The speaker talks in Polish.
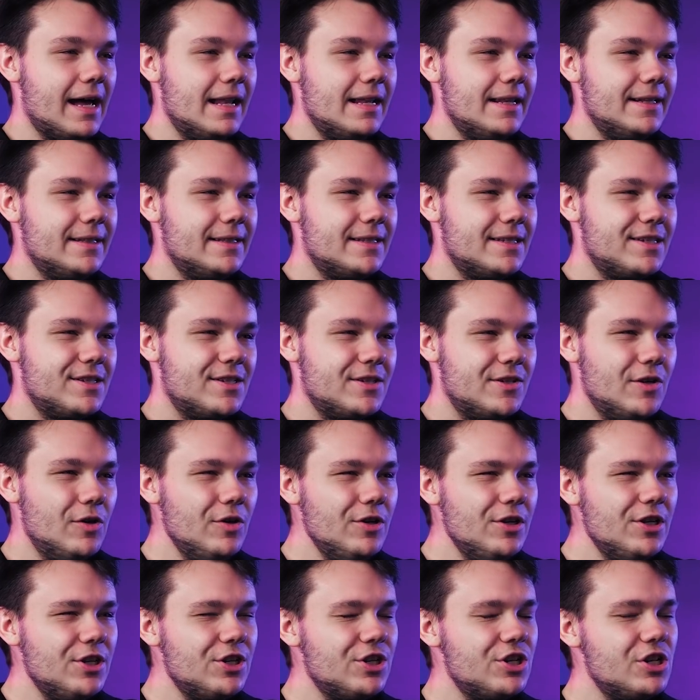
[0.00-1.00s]
ale co
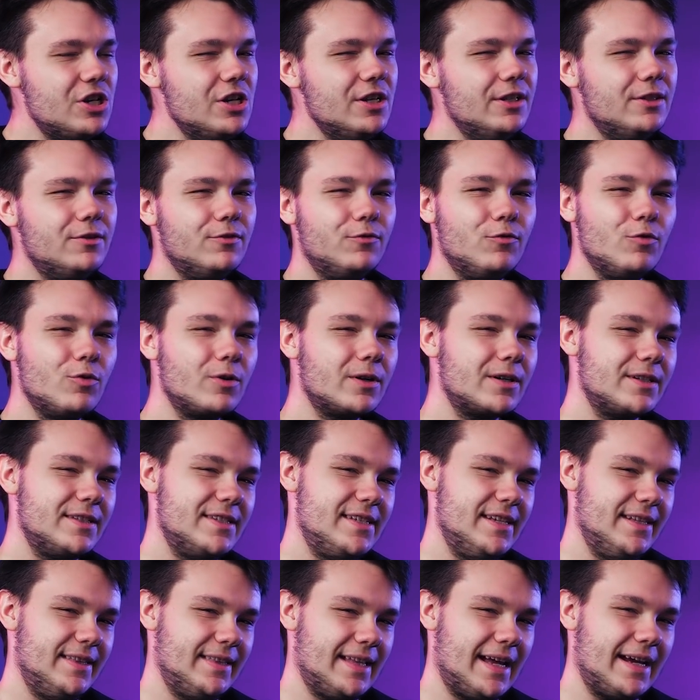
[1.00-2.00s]
jeśli
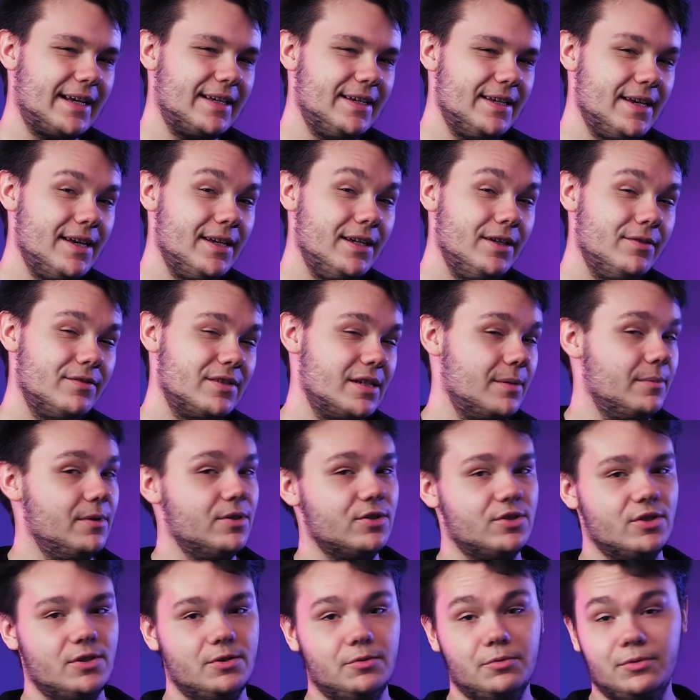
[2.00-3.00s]
twórcy takiej w
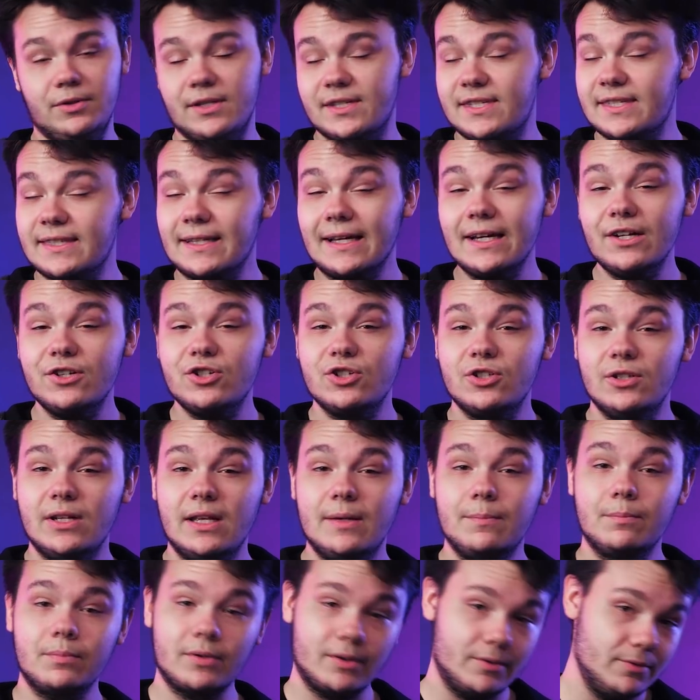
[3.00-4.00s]
zamierzeniu
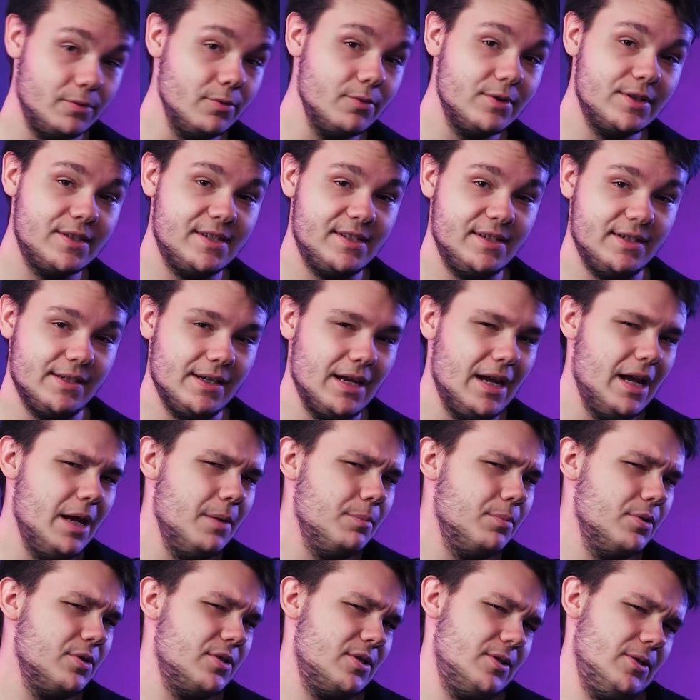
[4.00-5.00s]
niestrasznej produkcji
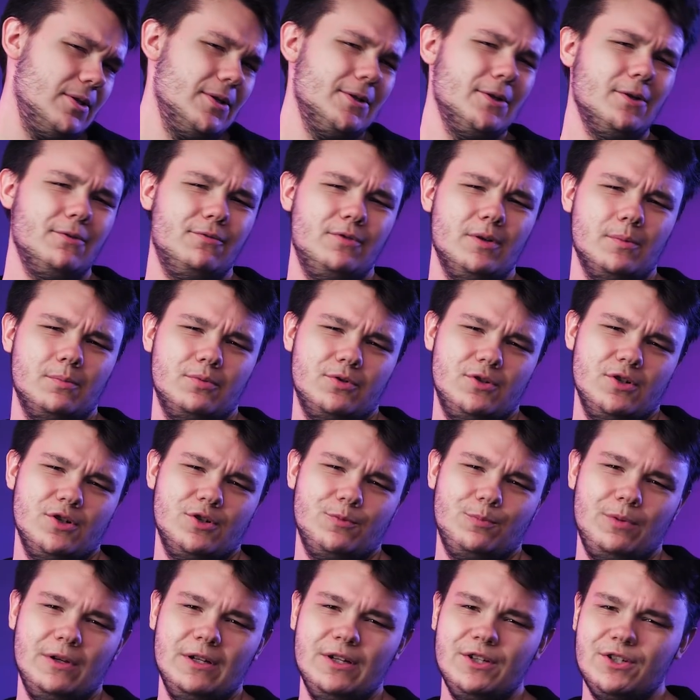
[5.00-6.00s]
postanowią
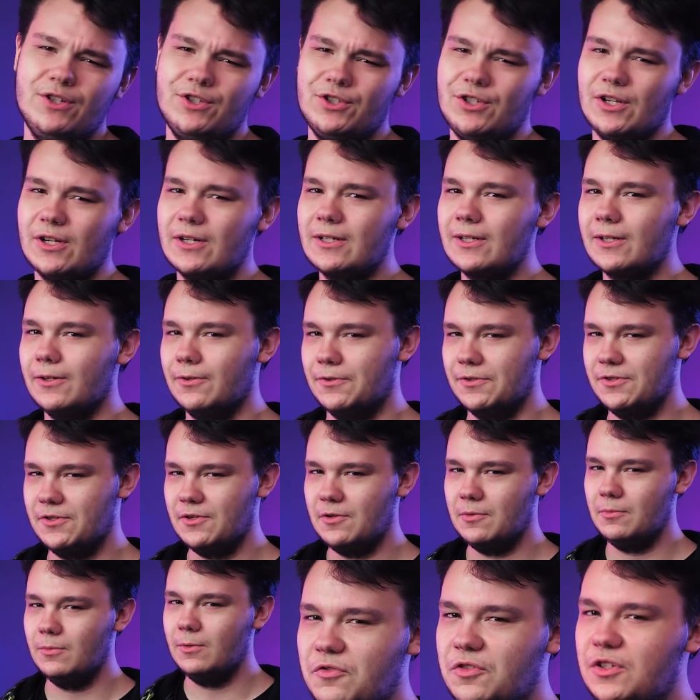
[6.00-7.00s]
przyszpilić cię
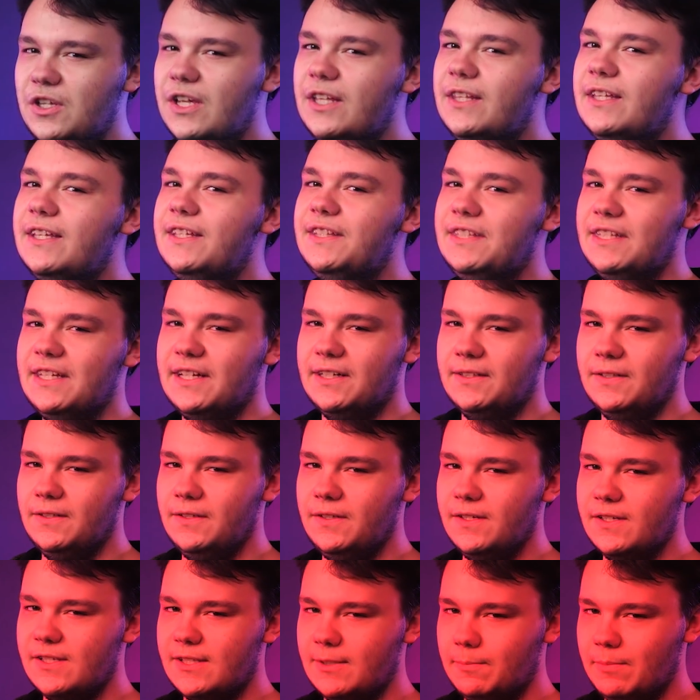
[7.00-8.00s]
krosą? Wtedy
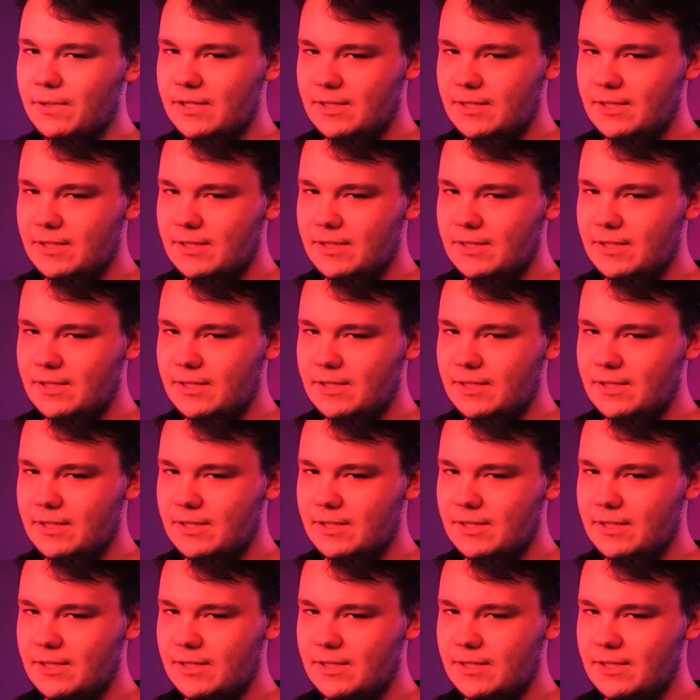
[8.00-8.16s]
nikt nie jest